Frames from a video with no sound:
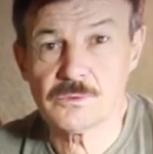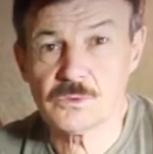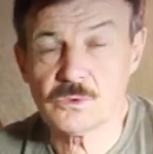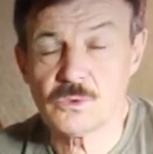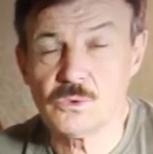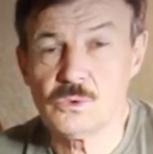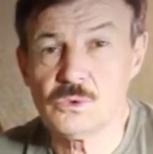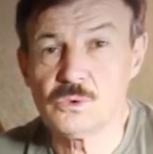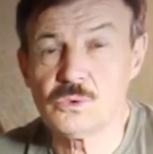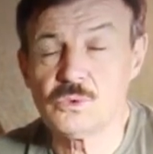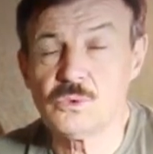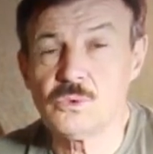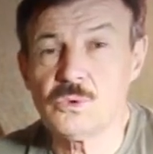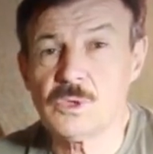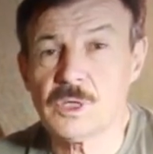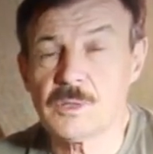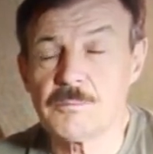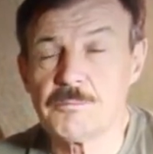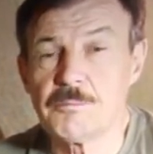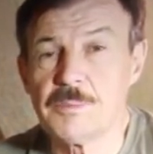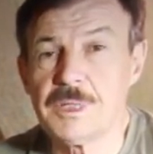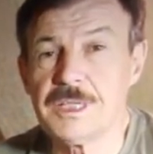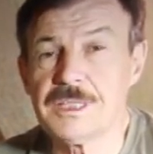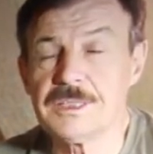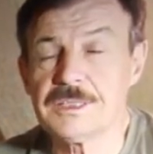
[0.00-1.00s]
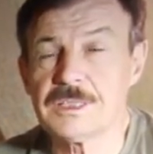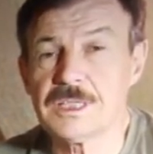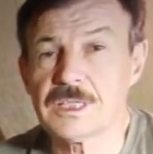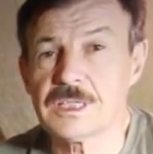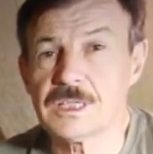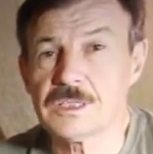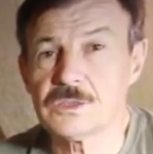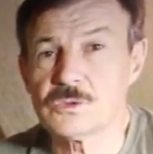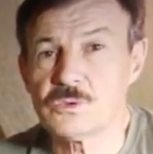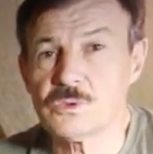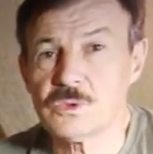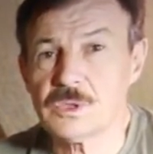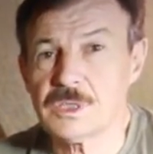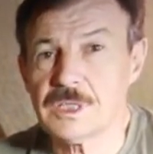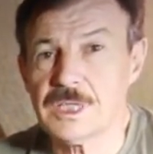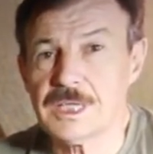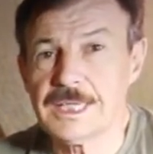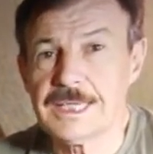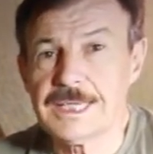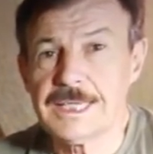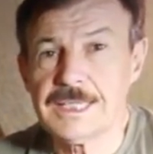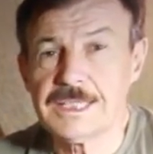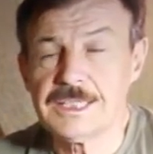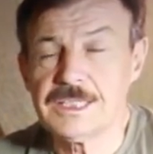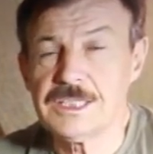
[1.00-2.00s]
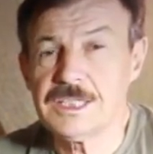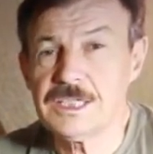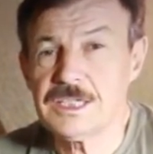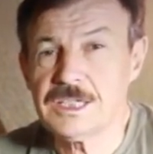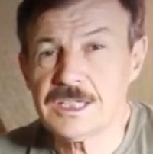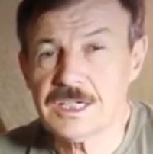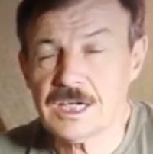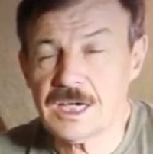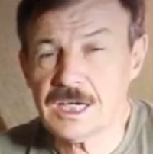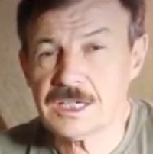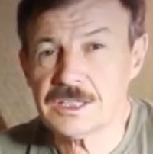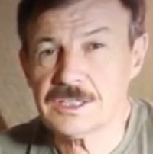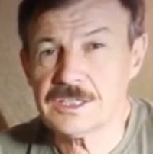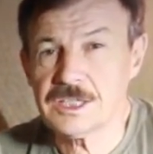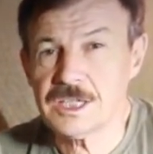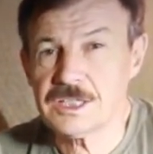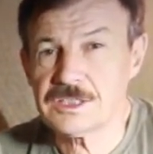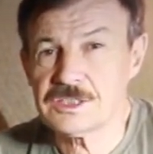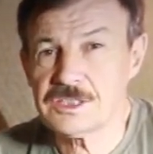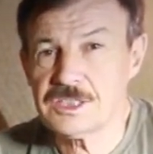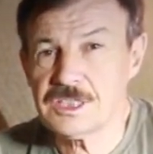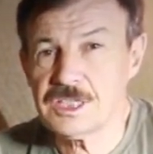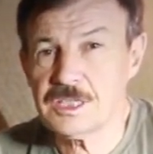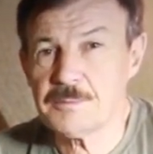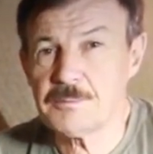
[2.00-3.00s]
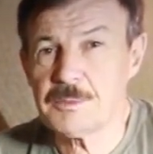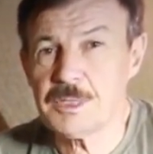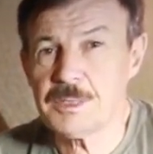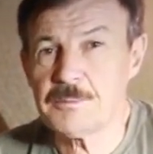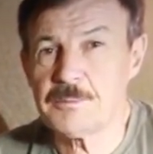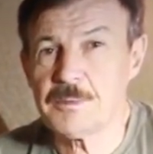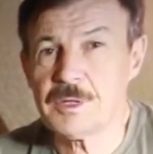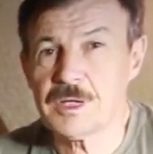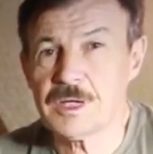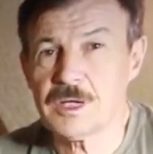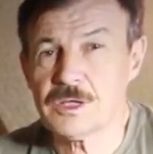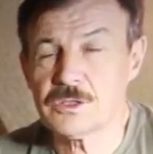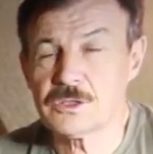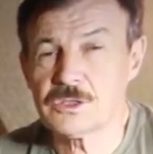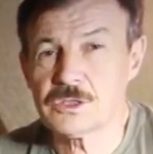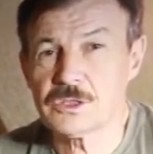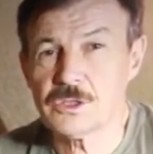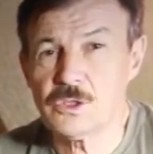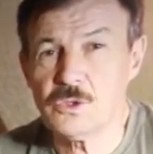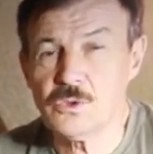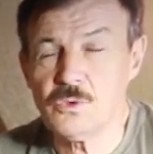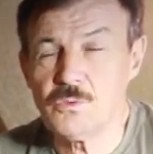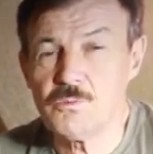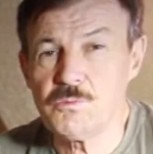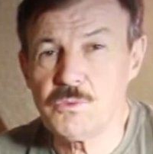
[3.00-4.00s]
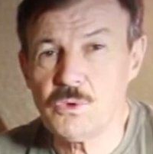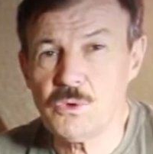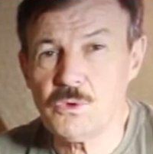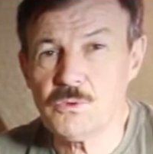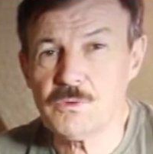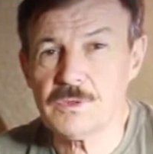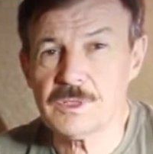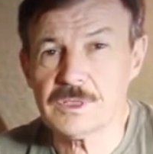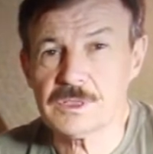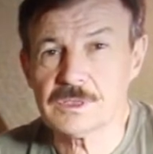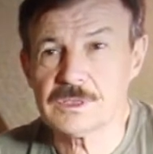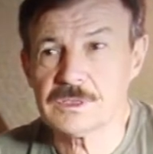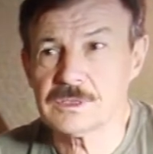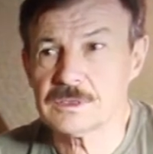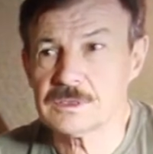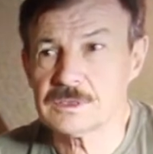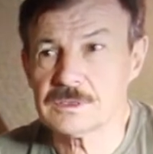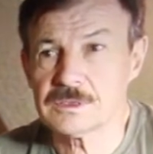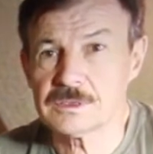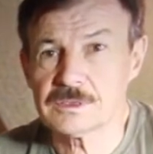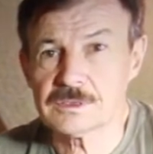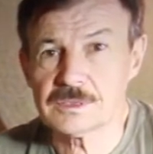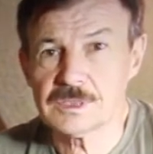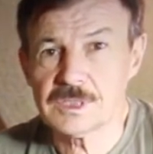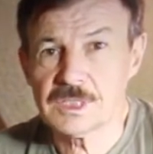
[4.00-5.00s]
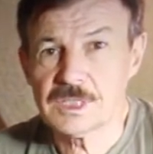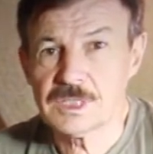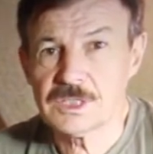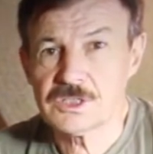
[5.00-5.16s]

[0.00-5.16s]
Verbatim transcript: культура быта, которая никак не отъемлема от любого э,